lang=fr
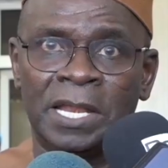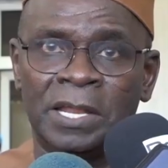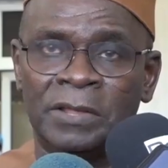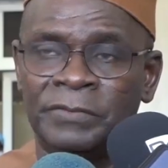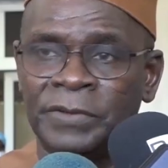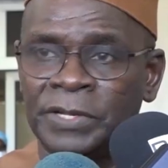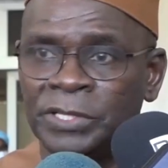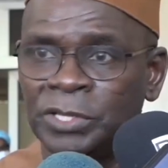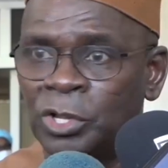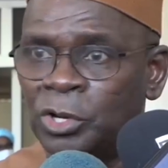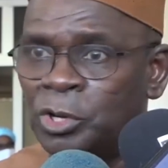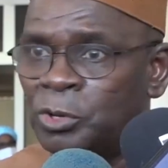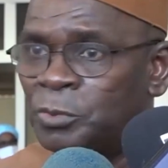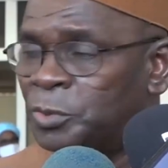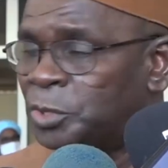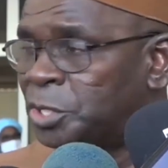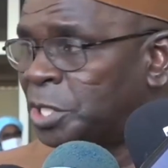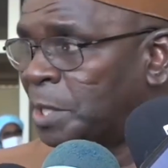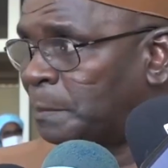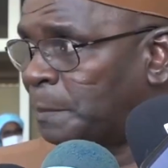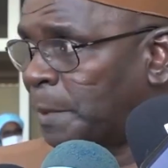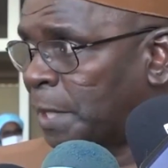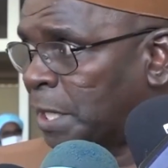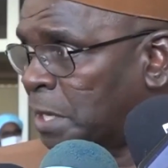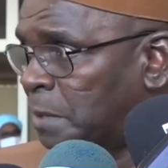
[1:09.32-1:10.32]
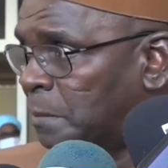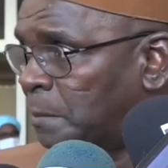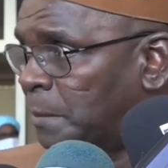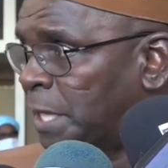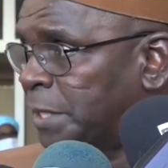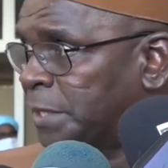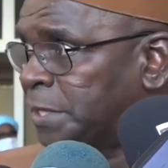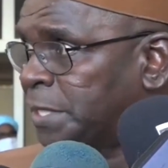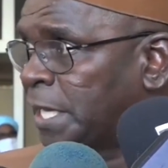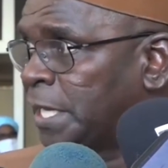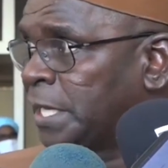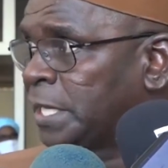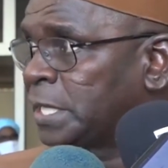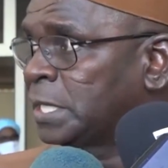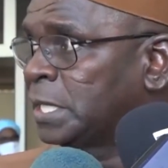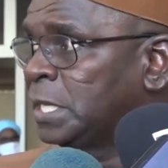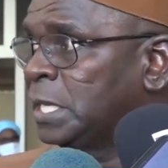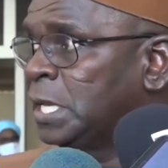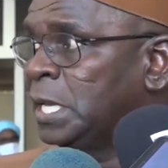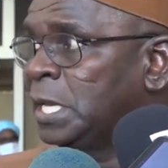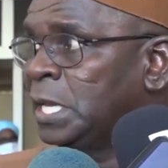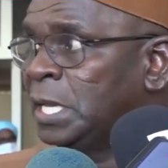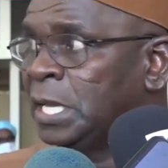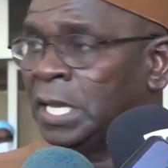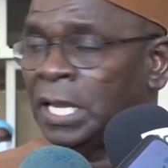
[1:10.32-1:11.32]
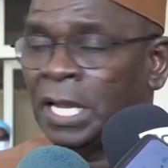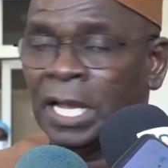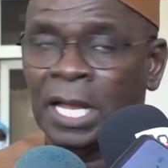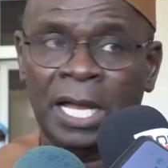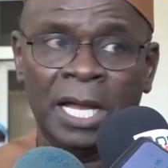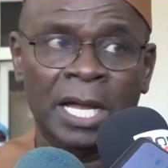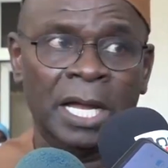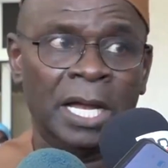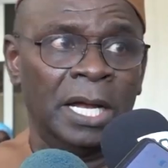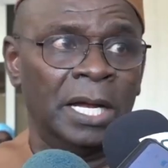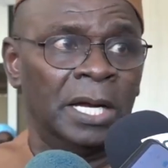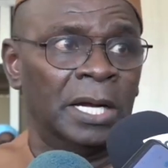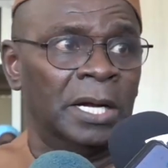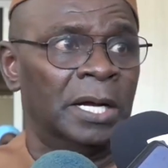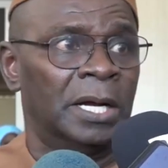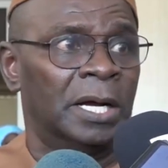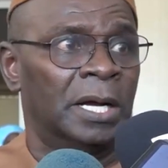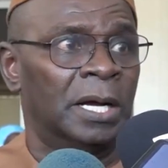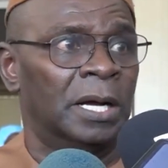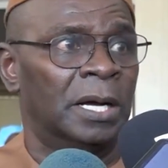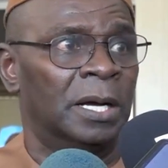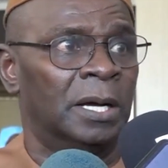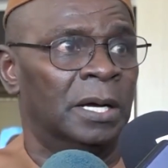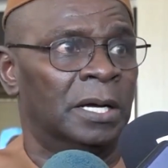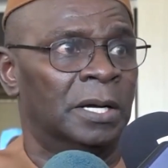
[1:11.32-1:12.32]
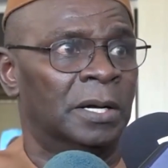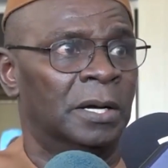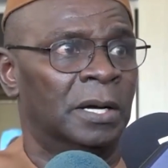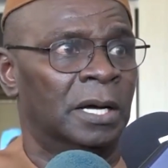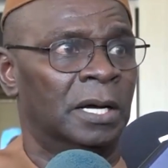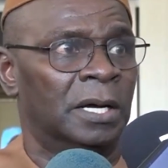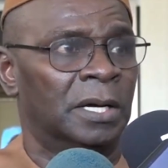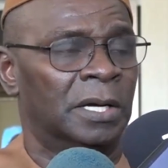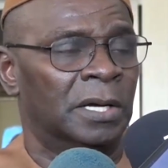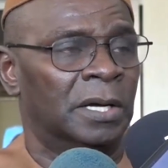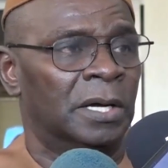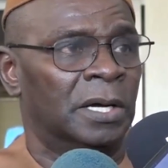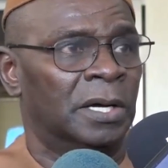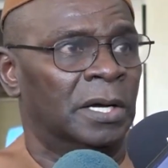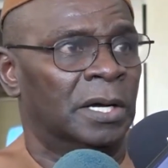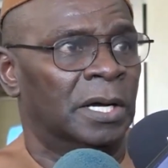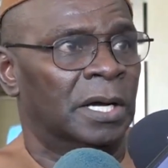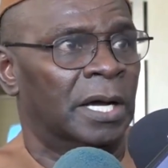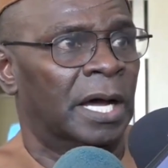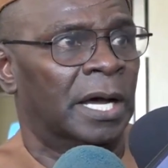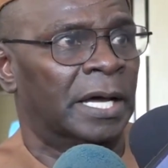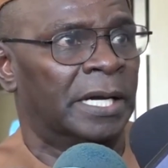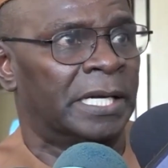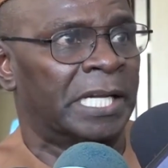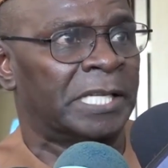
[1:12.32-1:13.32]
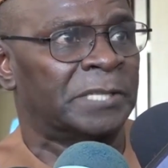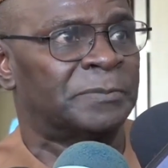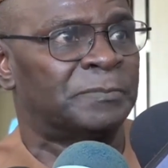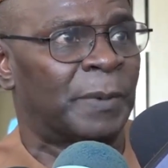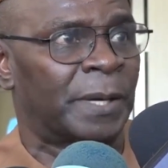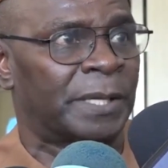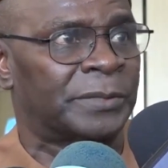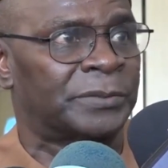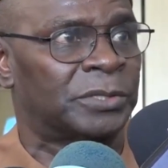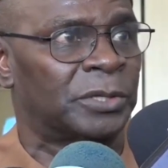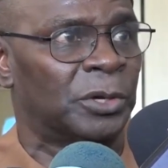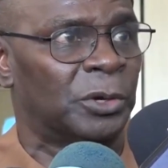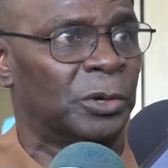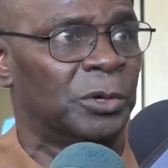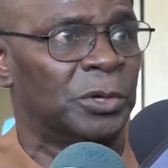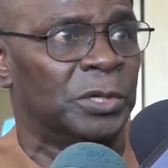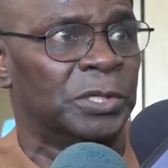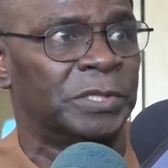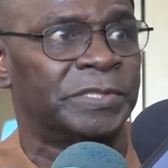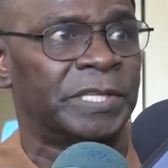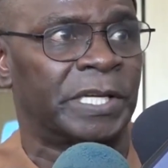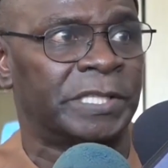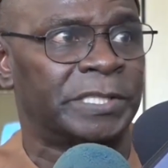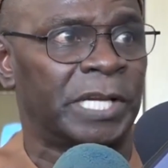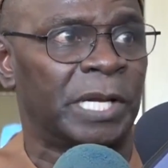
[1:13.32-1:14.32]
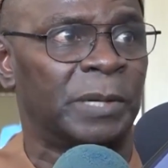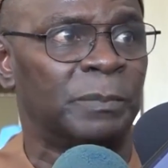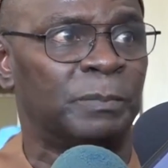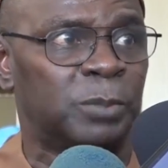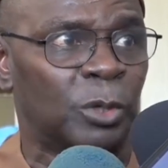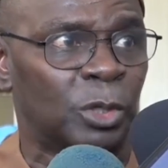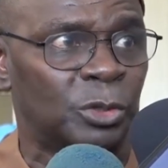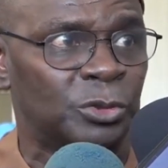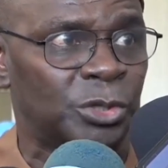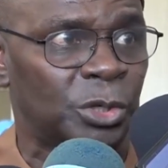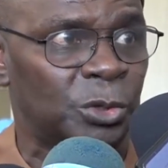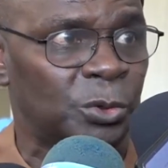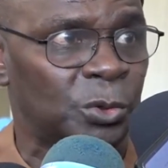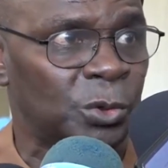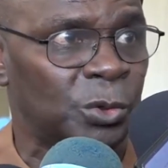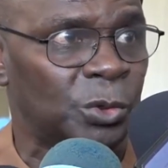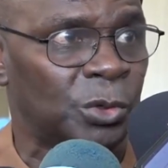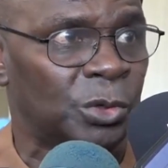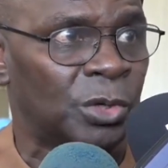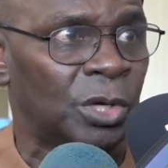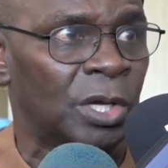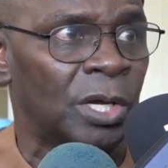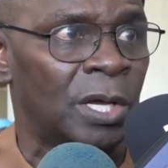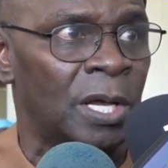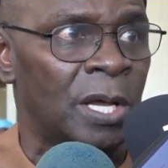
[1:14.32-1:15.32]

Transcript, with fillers: levée de l'unité parlementaire euh, euh, respecte une certaine procédure.